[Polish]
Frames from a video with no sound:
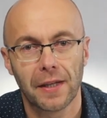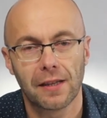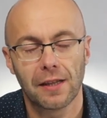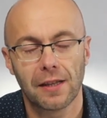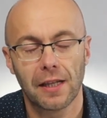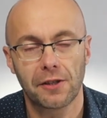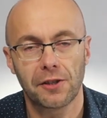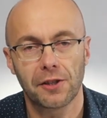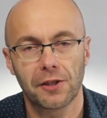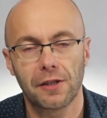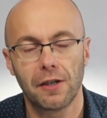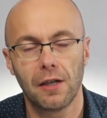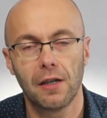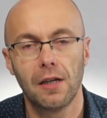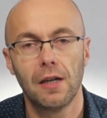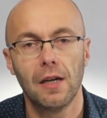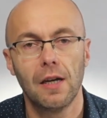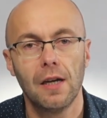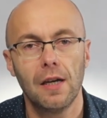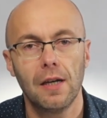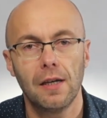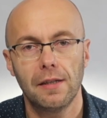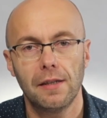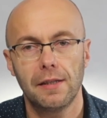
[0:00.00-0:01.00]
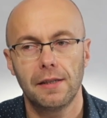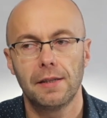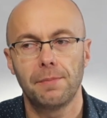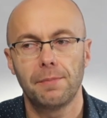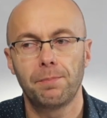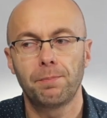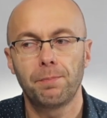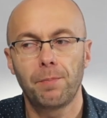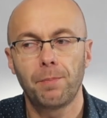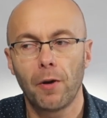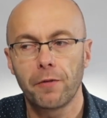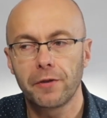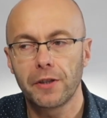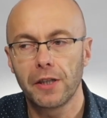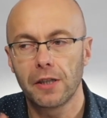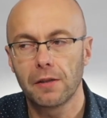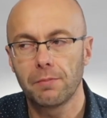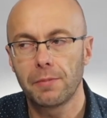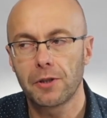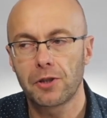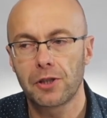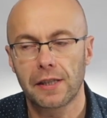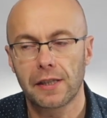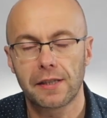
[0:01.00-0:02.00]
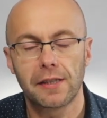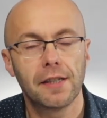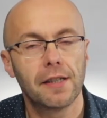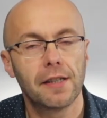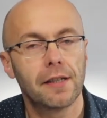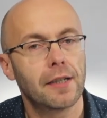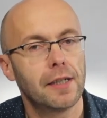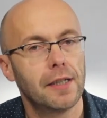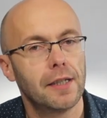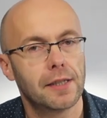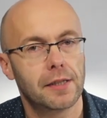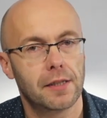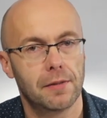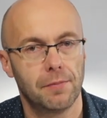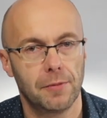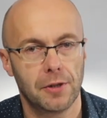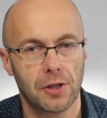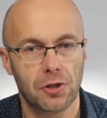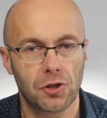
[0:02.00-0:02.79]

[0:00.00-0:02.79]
Dlatego e, powinien być taki rytm.